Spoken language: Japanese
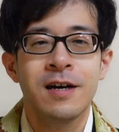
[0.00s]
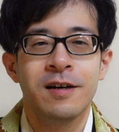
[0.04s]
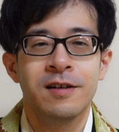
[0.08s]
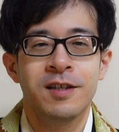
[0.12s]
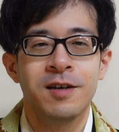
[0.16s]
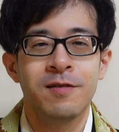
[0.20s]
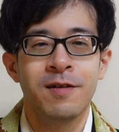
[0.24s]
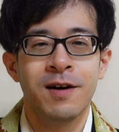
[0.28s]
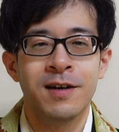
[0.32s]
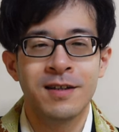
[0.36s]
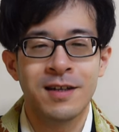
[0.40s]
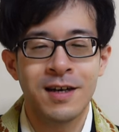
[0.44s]

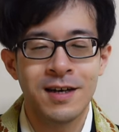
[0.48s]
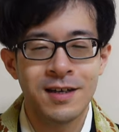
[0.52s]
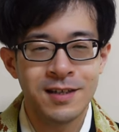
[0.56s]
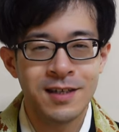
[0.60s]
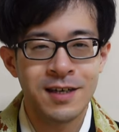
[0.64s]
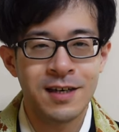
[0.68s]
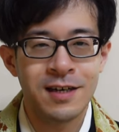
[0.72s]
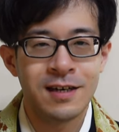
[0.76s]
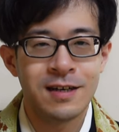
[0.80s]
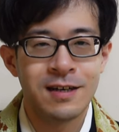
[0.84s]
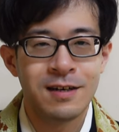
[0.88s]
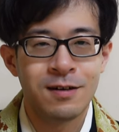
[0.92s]
ではな
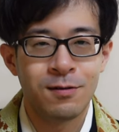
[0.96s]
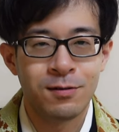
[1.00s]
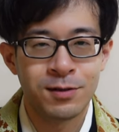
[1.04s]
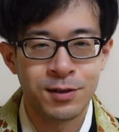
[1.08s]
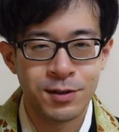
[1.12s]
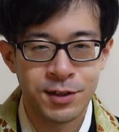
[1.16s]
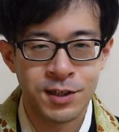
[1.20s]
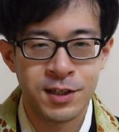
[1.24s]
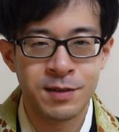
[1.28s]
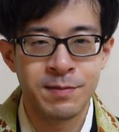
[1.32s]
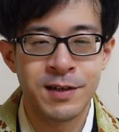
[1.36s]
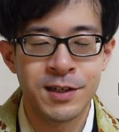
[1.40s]
ぜお
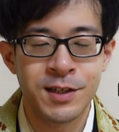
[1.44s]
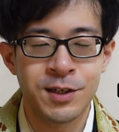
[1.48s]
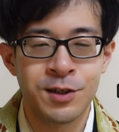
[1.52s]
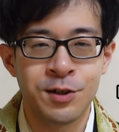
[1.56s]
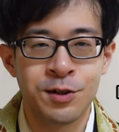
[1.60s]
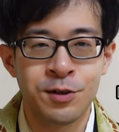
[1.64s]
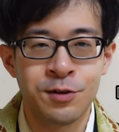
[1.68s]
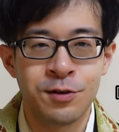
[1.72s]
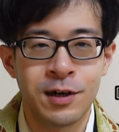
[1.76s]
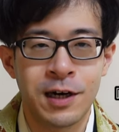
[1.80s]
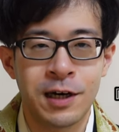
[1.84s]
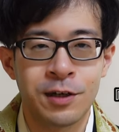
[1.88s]
すすめす
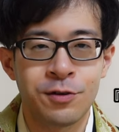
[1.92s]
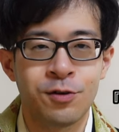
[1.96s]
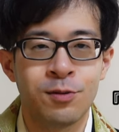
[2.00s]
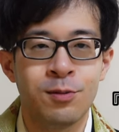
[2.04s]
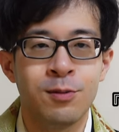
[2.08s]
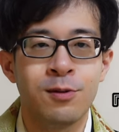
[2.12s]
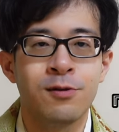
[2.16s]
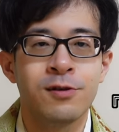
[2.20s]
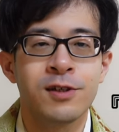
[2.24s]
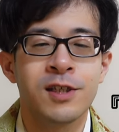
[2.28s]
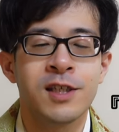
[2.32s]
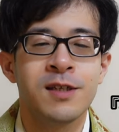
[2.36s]
るのか
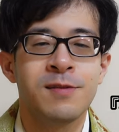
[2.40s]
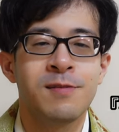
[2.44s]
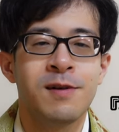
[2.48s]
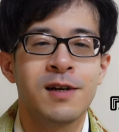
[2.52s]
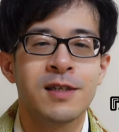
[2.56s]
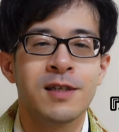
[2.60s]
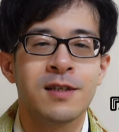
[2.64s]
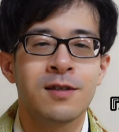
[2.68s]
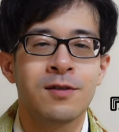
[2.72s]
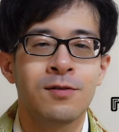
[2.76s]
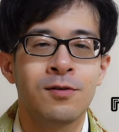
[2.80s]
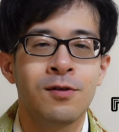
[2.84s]
と申し
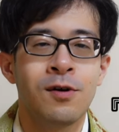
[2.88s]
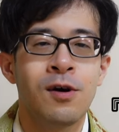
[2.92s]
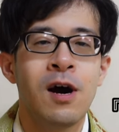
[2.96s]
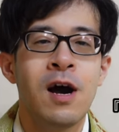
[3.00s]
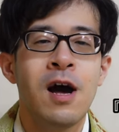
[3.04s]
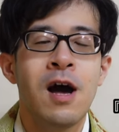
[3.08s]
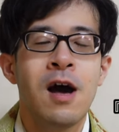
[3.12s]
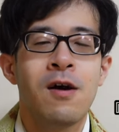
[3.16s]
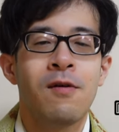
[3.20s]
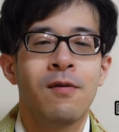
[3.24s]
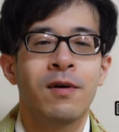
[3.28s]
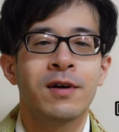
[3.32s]
ますと
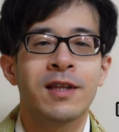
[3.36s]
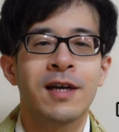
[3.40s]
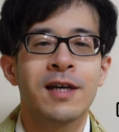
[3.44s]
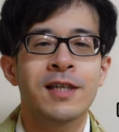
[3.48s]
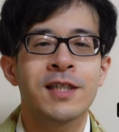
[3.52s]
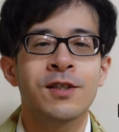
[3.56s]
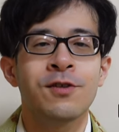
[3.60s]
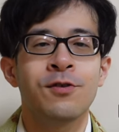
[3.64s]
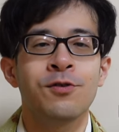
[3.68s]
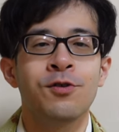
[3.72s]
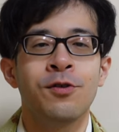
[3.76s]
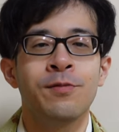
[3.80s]

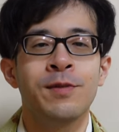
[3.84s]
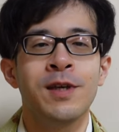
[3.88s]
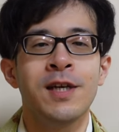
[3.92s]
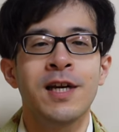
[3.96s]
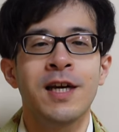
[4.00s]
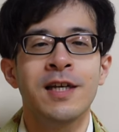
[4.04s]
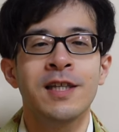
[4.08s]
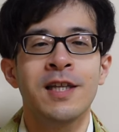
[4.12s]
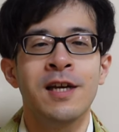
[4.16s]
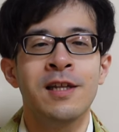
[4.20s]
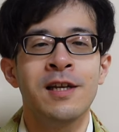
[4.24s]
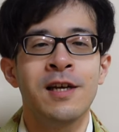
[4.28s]
私の読み
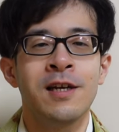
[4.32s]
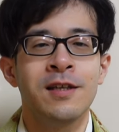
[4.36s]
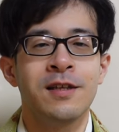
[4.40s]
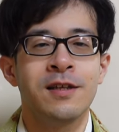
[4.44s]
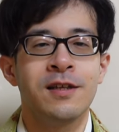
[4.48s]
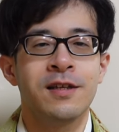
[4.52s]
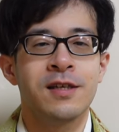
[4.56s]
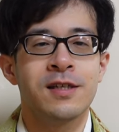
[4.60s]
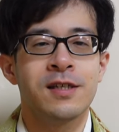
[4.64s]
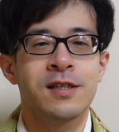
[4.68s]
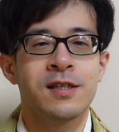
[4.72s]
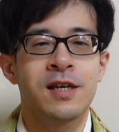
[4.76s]
方な
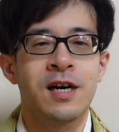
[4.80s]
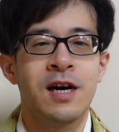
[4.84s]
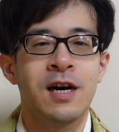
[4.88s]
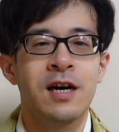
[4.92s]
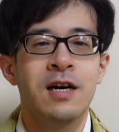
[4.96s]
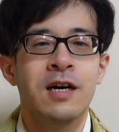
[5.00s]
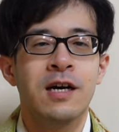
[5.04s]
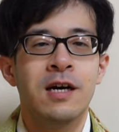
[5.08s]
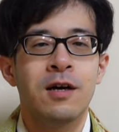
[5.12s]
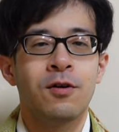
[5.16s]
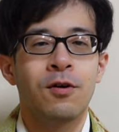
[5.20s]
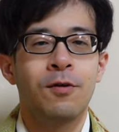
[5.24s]
んです
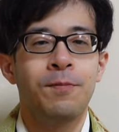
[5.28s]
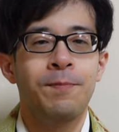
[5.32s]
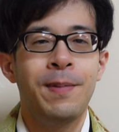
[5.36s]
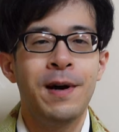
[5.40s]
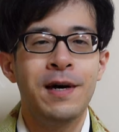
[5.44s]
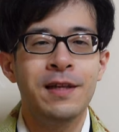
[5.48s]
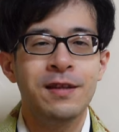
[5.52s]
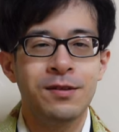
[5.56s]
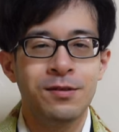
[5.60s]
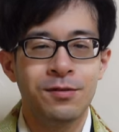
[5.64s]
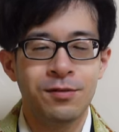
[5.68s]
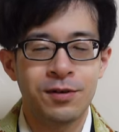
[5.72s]
がこう
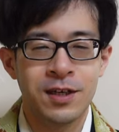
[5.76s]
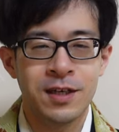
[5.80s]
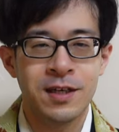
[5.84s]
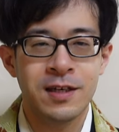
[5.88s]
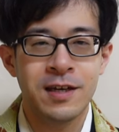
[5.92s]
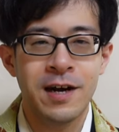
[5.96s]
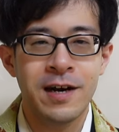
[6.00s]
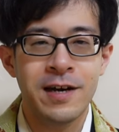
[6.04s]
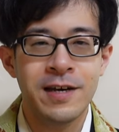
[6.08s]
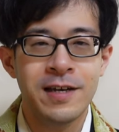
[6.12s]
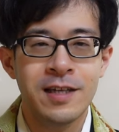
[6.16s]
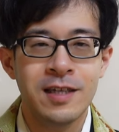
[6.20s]
パッと
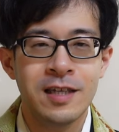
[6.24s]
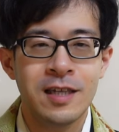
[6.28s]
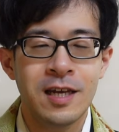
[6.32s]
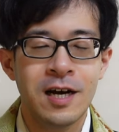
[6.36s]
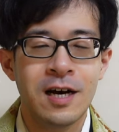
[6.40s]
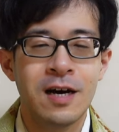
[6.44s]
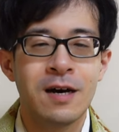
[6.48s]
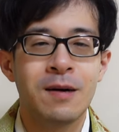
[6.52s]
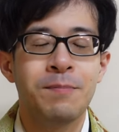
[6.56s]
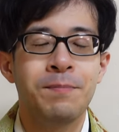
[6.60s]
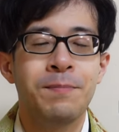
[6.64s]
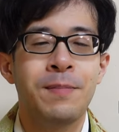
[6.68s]
開い
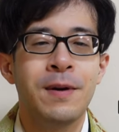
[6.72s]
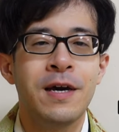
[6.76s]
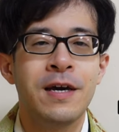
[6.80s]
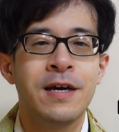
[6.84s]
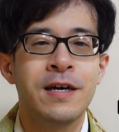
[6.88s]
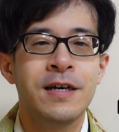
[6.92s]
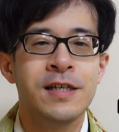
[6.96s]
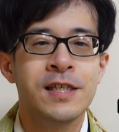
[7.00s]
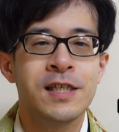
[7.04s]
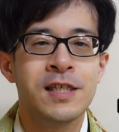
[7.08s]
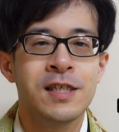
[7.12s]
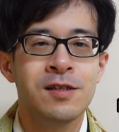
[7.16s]
た
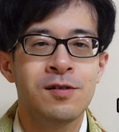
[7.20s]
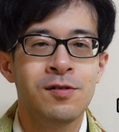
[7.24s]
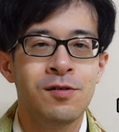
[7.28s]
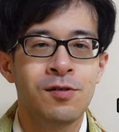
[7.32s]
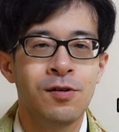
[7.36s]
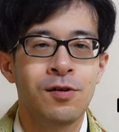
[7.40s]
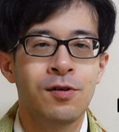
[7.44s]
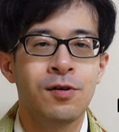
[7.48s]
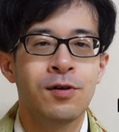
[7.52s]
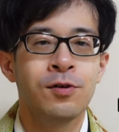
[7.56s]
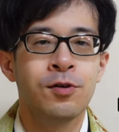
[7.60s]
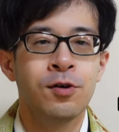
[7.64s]
ページ
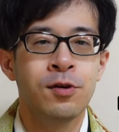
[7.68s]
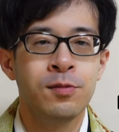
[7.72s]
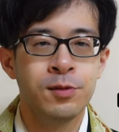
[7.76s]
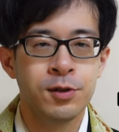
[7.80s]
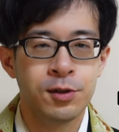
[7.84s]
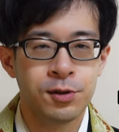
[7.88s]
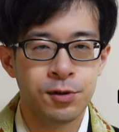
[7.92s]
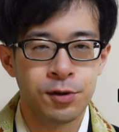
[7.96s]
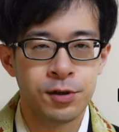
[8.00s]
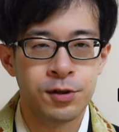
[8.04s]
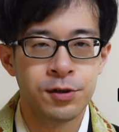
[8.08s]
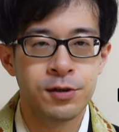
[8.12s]
を読
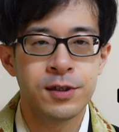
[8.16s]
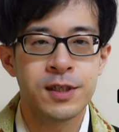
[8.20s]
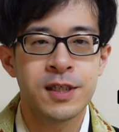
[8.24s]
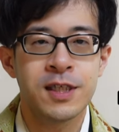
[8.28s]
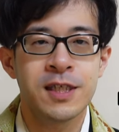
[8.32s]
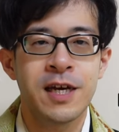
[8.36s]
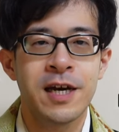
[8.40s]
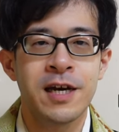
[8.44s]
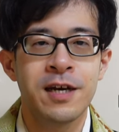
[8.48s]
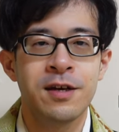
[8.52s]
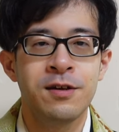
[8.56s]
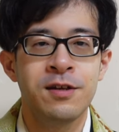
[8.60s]
むという
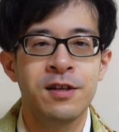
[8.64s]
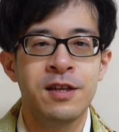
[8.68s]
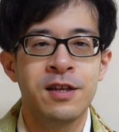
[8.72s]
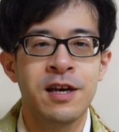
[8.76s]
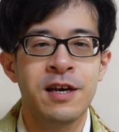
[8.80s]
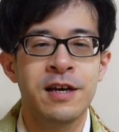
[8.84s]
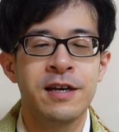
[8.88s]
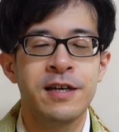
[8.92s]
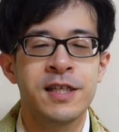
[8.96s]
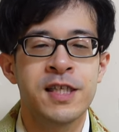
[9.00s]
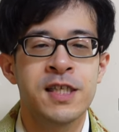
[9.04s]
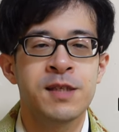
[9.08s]
スタイル
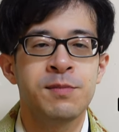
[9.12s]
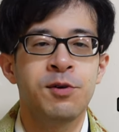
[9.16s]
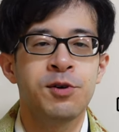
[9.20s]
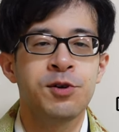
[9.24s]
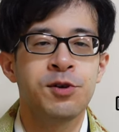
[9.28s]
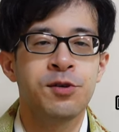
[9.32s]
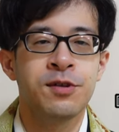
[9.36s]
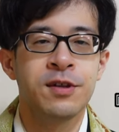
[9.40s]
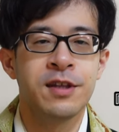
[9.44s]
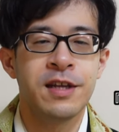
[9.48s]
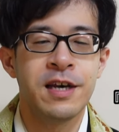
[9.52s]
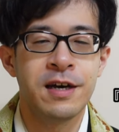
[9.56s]
でいつも
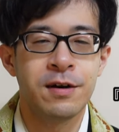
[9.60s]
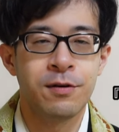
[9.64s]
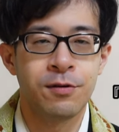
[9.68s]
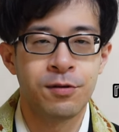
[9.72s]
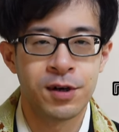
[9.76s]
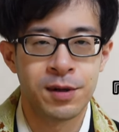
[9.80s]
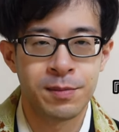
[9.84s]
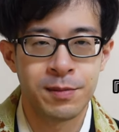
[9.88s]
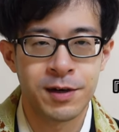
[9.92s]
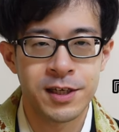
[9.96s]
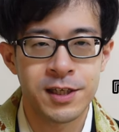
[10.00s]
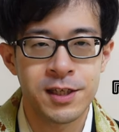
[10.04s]
読んでお
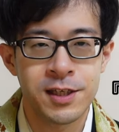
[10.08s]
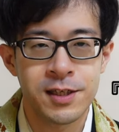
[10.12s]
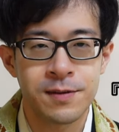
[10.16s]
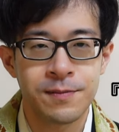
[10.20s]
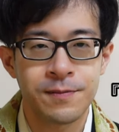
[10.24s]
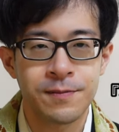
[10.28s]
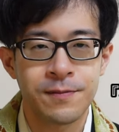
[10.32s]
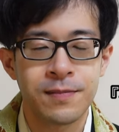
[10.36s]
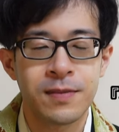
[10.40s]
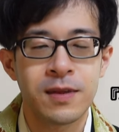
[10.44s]
ります